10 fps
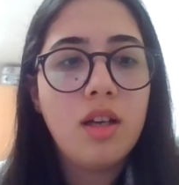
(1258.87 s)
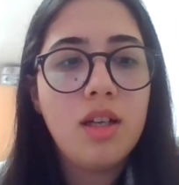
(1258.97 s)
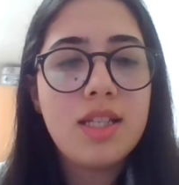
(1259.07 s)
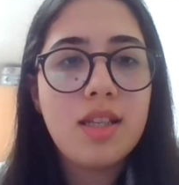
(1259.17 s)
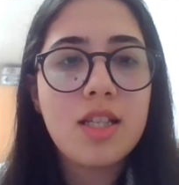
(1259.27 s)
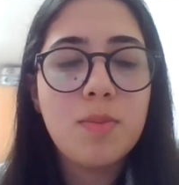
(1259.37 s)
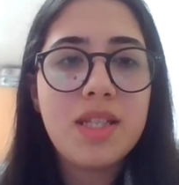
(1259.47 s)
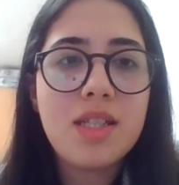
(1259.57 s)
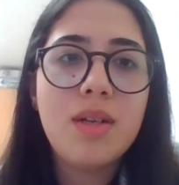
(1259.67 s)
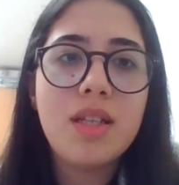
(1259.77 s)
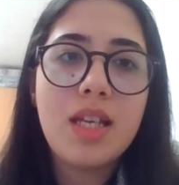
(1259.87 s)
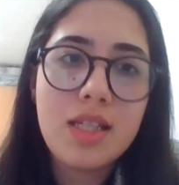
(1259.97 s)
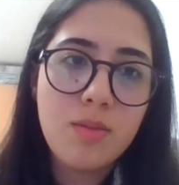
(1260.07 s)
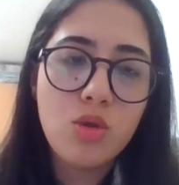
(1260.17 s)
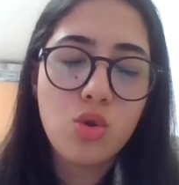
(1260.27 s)
E, lisans bitirme
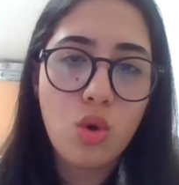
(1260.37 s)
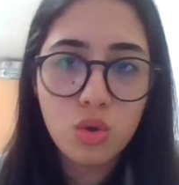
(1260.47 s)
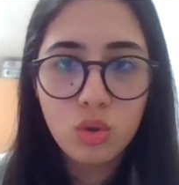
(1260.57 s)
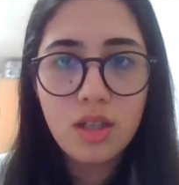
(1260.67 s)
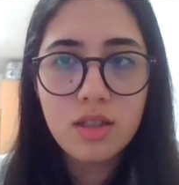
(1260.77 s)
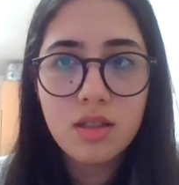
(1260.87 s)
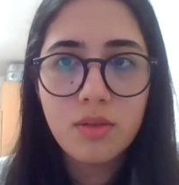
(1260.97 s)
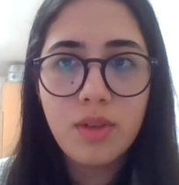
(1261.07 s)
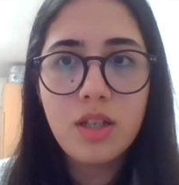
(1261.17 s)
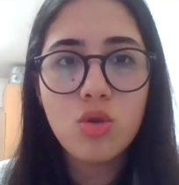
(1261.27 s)
tezimi sordular ve